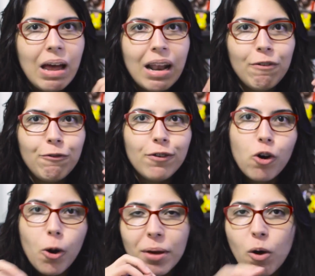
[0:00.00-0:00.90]
ela
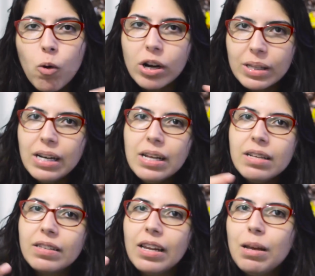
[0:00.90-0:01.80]
ficou meio
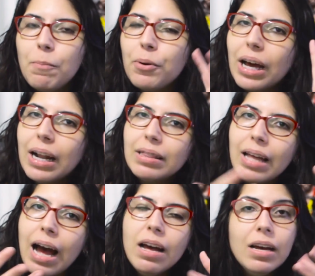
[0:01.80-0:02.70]
gordelícia ali, porque ela
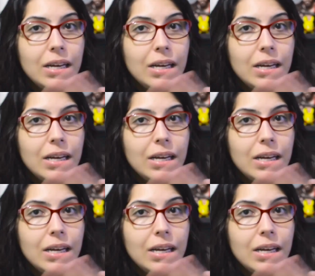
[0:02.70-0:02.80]
tá.